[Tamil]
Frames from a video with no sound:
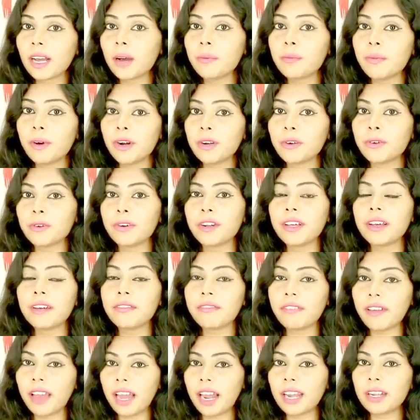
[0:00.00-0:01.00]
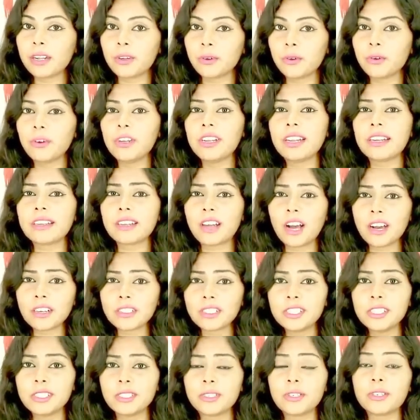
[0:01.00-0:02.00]
சாப்பாடோட ஃபேட்டோ இல்லை
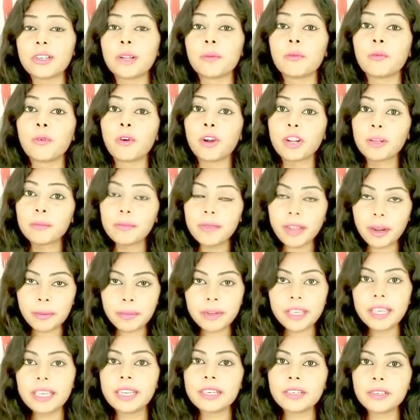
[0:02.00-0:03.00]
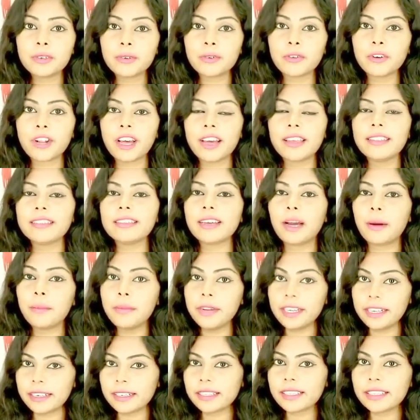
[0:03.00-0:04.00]
டாக்ஸின்ஸோ நம்ம உடம்புல அப்படியே இருக்கக்கூடாது
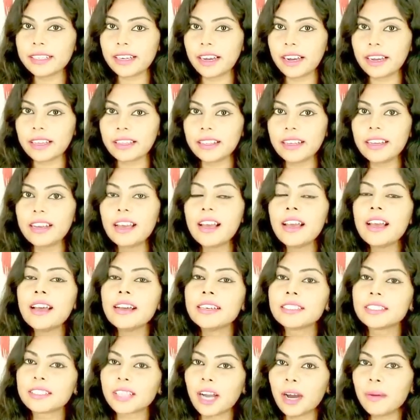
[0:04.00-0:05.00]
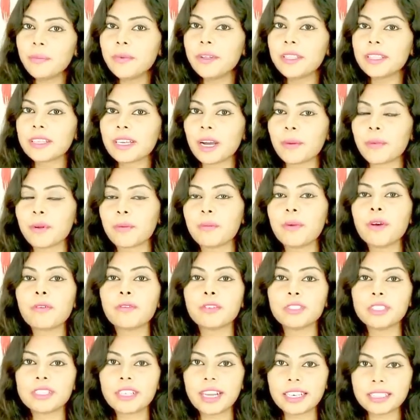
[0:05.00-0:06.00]
அப்படின்றதுக்காக தான் சாப்பிட்டதுக்கு அப்புறமா
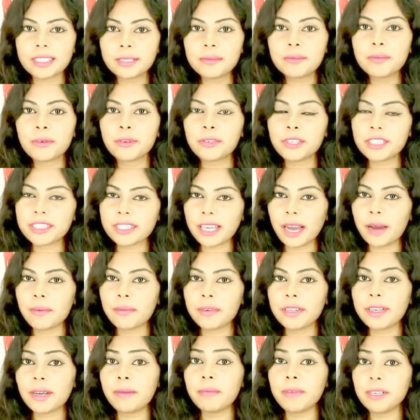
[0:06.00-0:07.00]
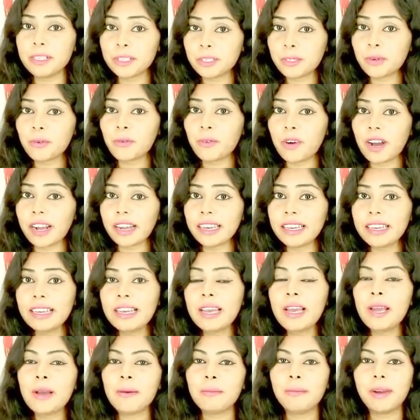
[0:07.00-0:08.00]
கொஞ்சம் ரசம் போட்டு சாப்பிடு அப்படின்னு சொல்லுவாங்க
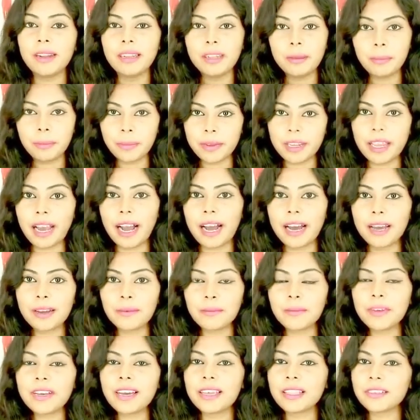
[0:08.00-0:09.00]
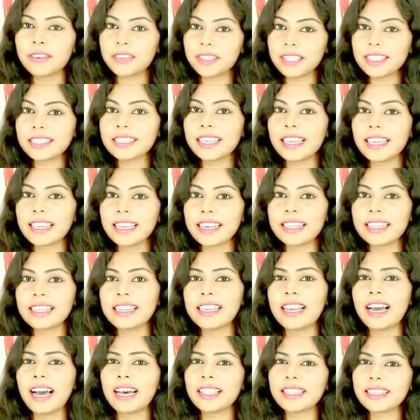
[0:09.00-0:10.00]
பட் இப்போ யாருமே அதை வந்து
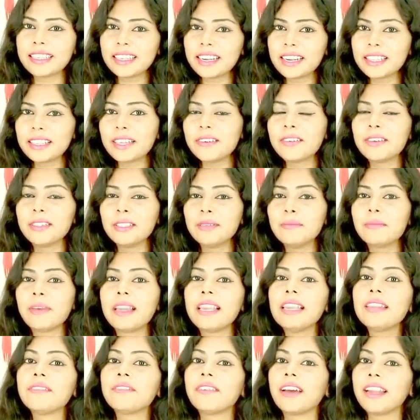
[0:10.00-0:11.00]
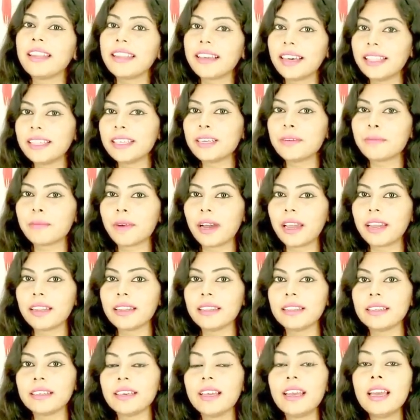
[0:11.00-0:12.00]
இல்லை அதனால தான் வந்து பெல்லி ஃபேட்
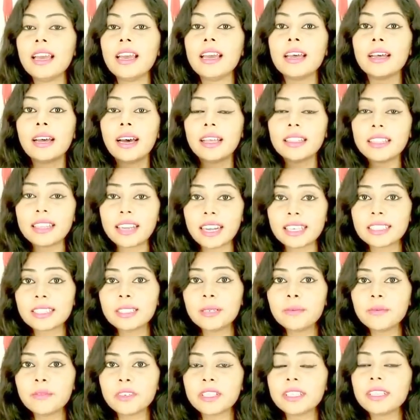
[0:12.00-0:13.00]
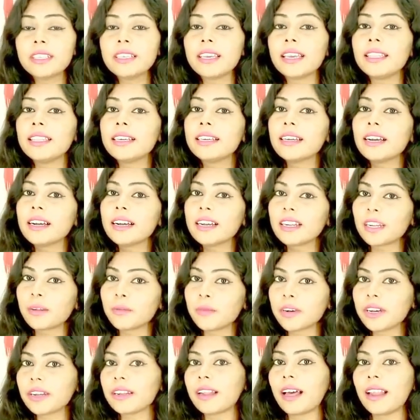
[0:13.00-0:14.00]
அதிகமாகிடுது அந்த ரசம் வந்து எதுக்காக
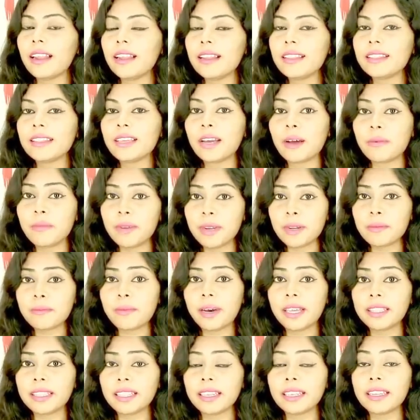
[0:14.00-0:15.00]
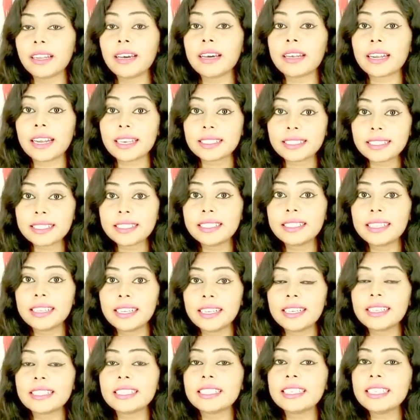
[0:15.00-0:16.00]
நமக்கு நல்லது அப்படின்னு பார்த்தீங்கன்னா
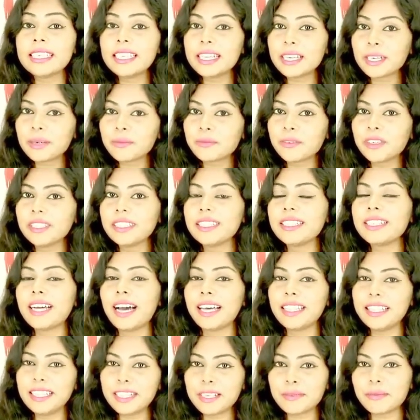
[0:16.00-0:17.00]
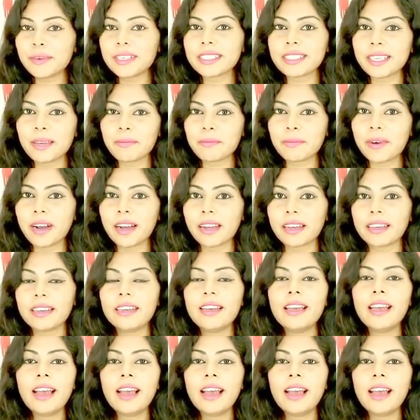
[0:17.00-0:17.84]
ரசத்தில் சீரகம் வந்துட்டு அதிகமாக சேர்ப்பாங்க